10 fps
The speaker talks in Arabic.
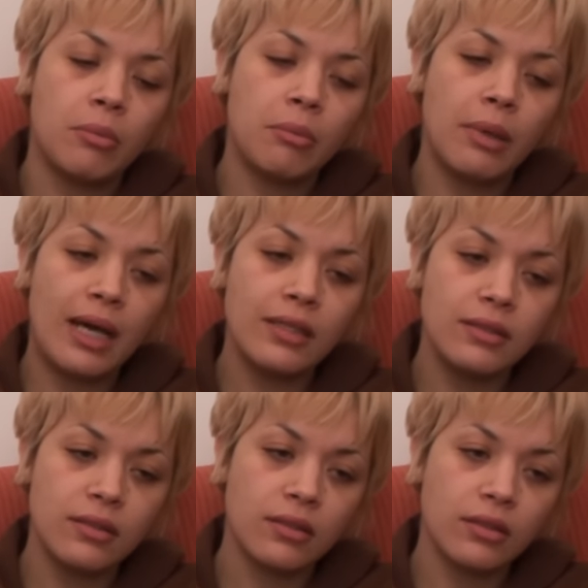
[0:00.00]

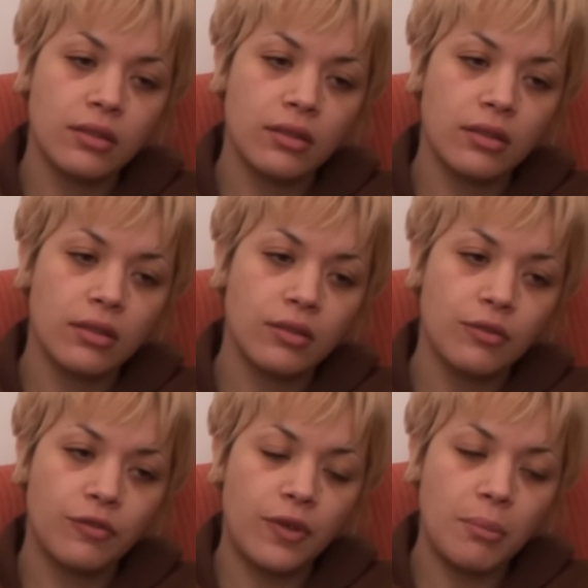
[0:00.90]
بعد
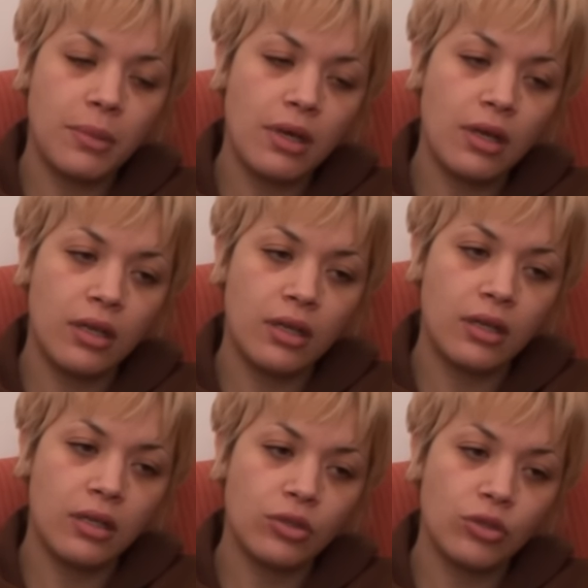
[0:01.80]
فما
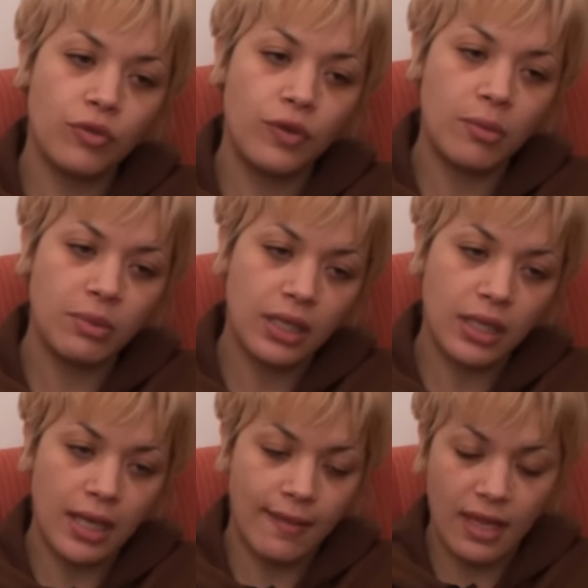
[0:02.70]
الطفله
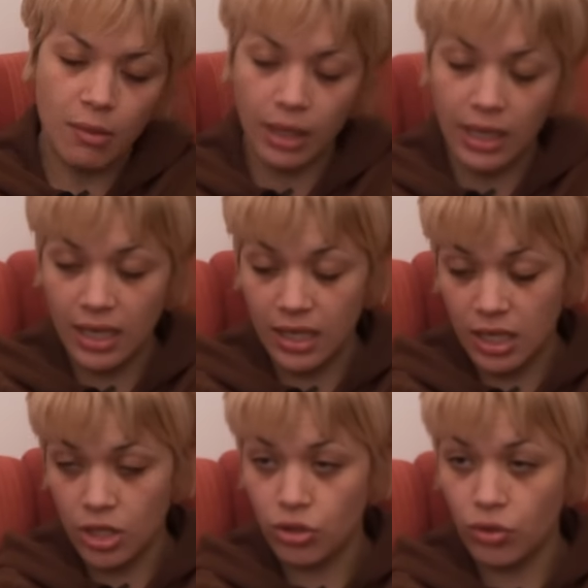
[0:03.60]
نتاعنا هذيا معناها
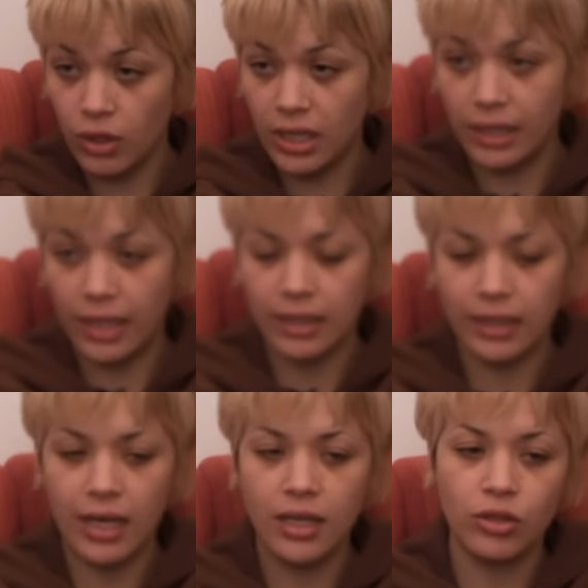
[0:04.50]
هي شنو قالت لي
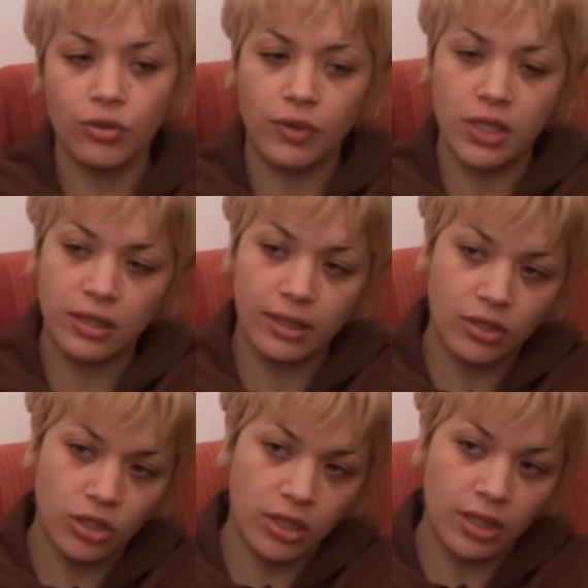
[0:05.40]
خاطر عندنا طفله
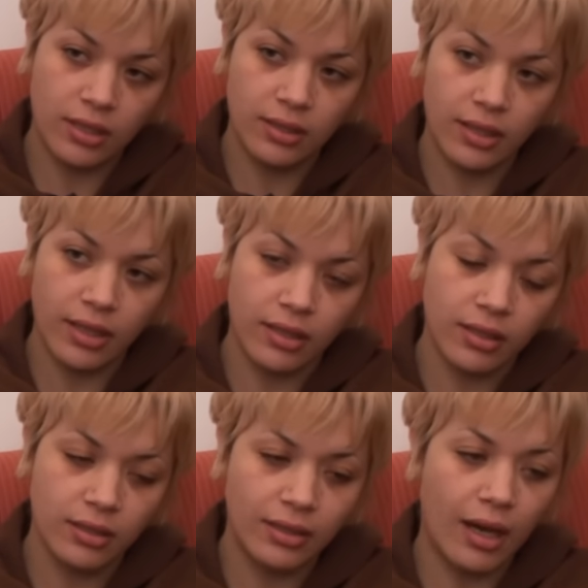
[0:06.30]
تجينا
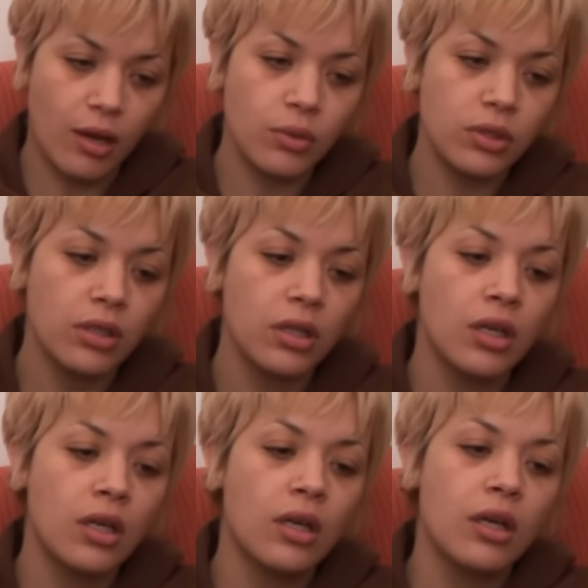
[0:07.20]
للدار تعاون
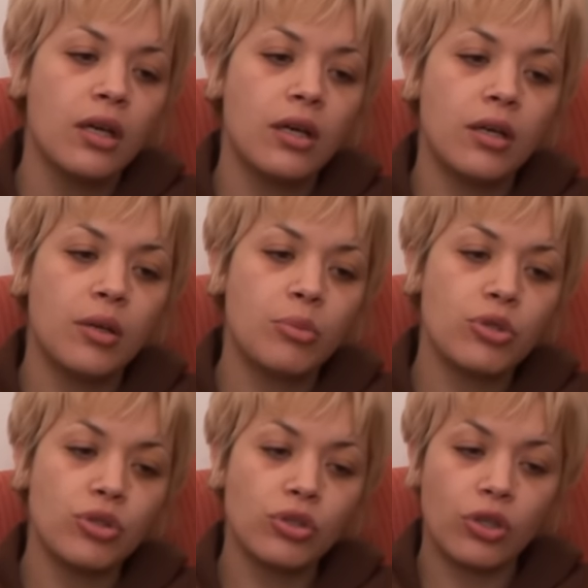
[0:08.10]
آه،
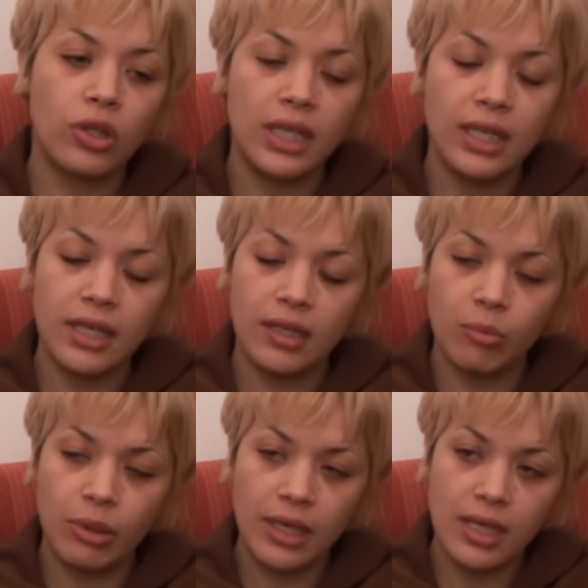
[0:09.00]
باش تدخل هي
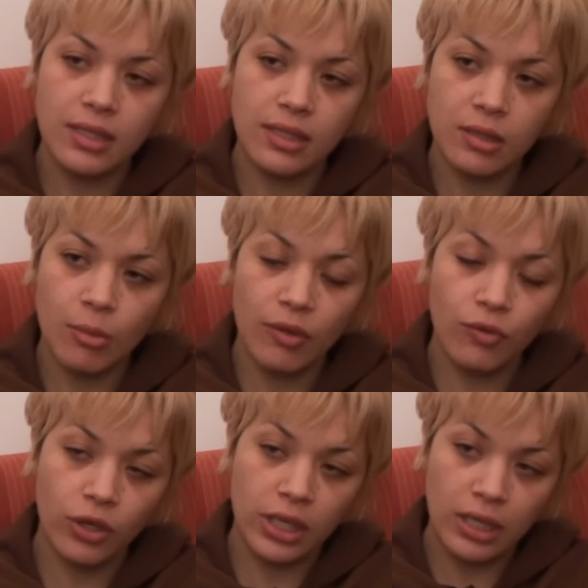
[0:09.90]
للبلاصي زعما
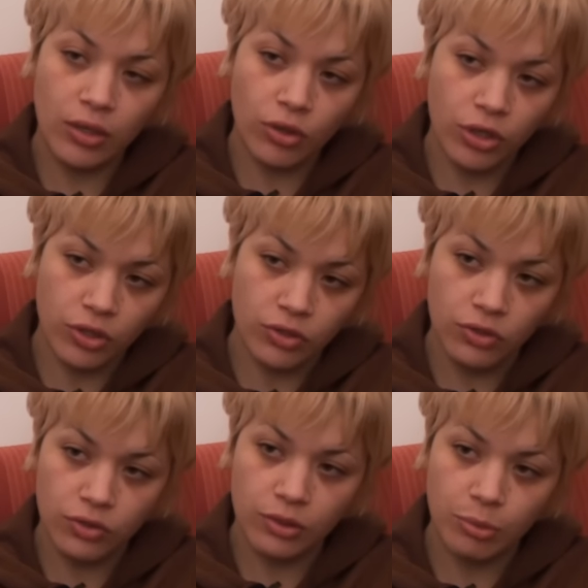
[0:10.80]
يفوكيلي لو
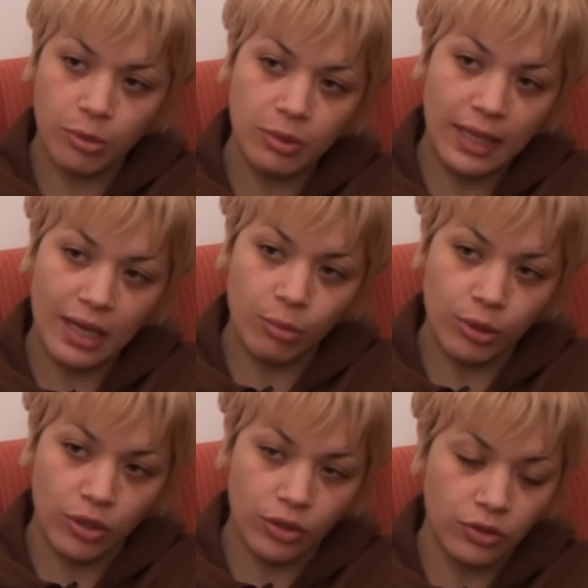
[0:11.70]
كود بيبي تحل
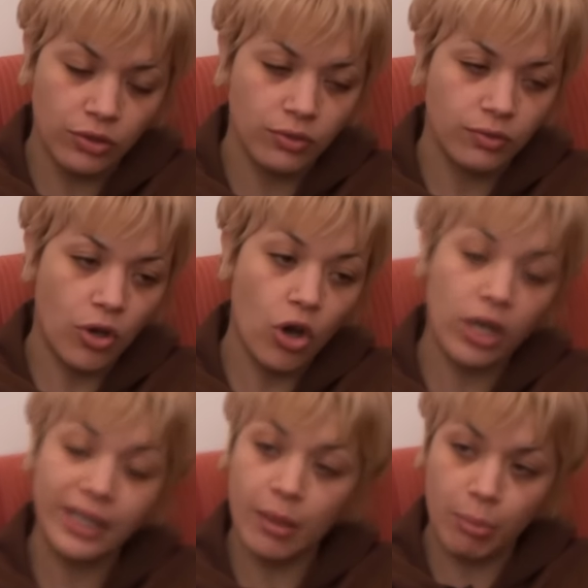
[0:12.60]
بالكود
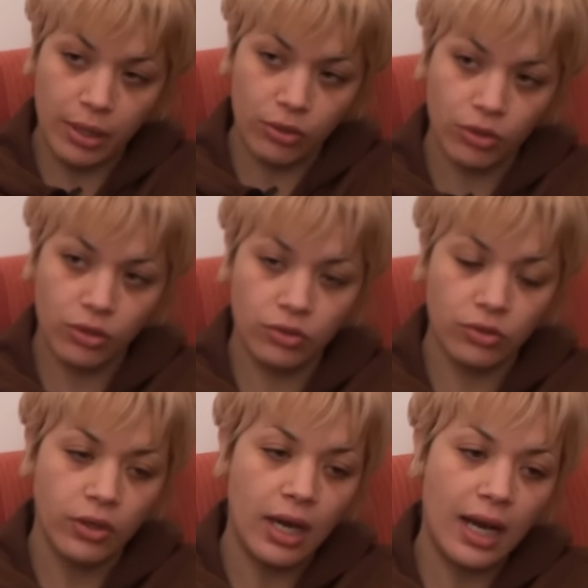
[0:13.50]
اوغ نا با لو كود
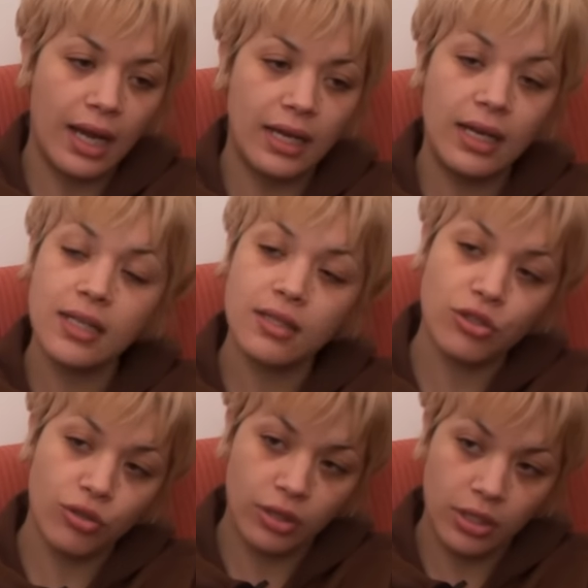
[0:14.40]
حللها
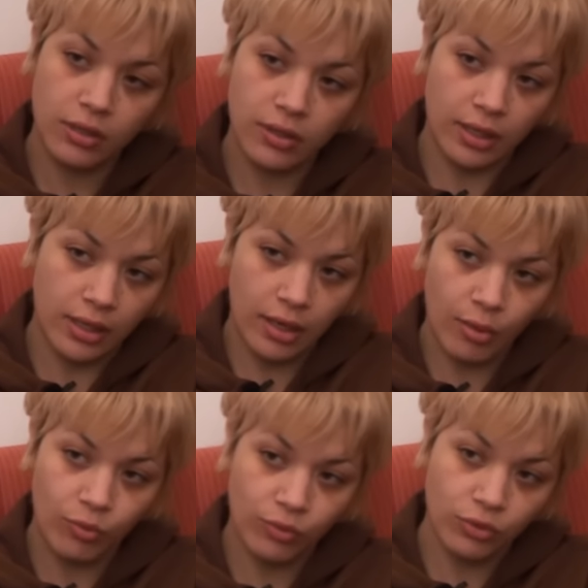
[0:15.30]
سي شكري الله
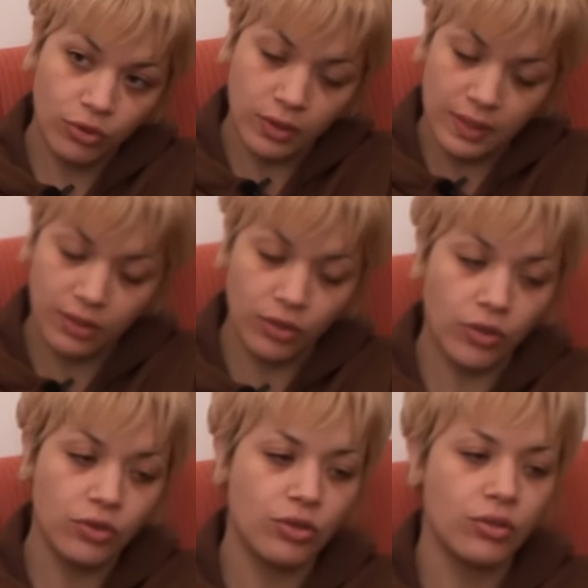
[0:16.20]
يرحمه
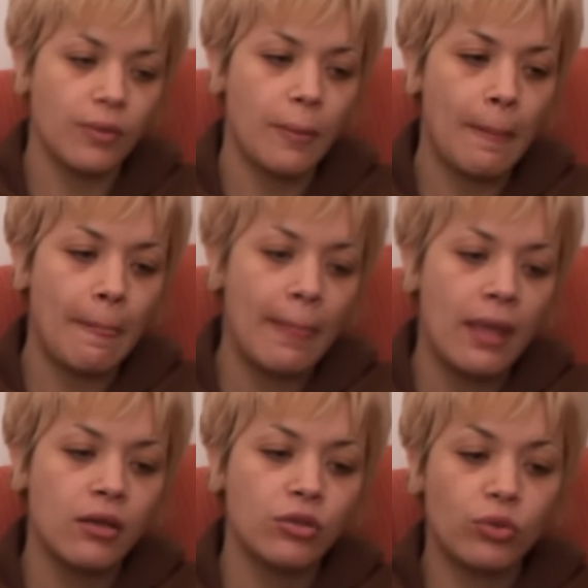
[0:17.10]
كونسيدونس
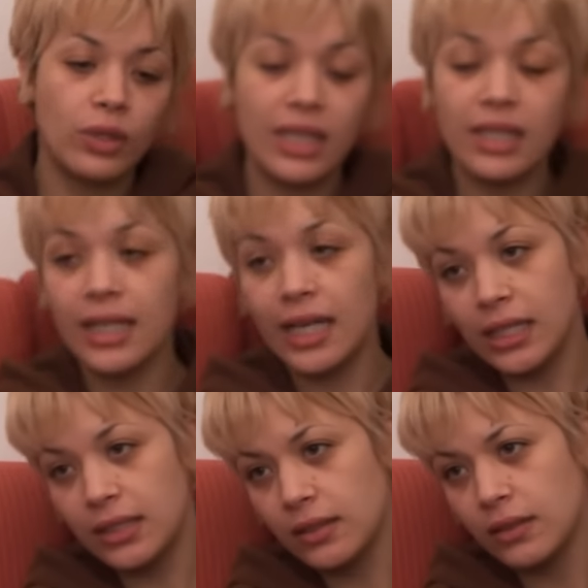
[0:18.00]
دونك هي
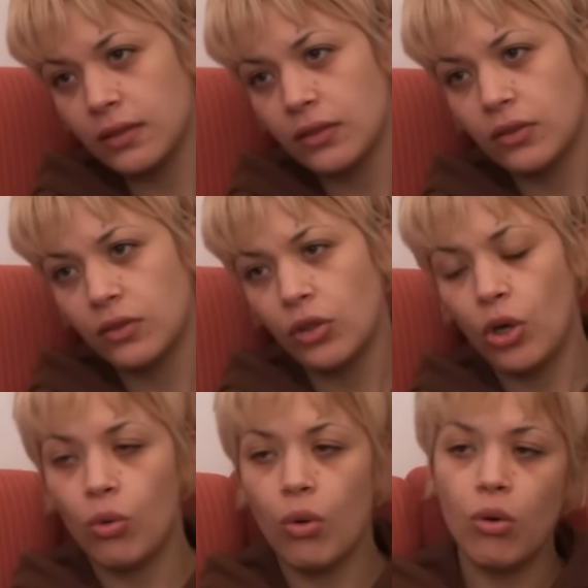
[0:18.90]
دخلت
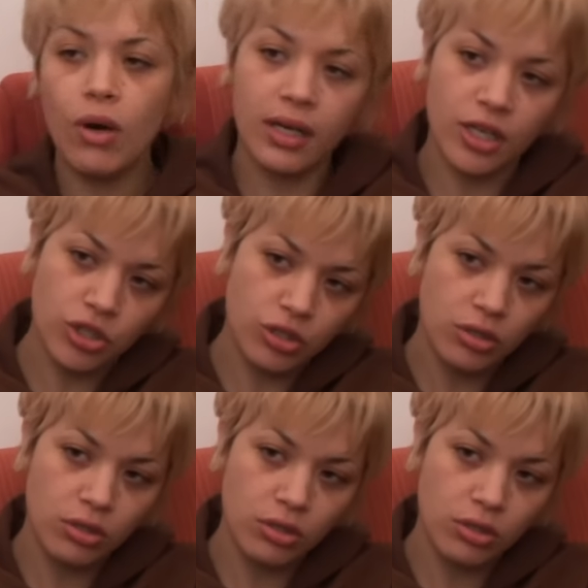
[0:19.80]
وهو خرج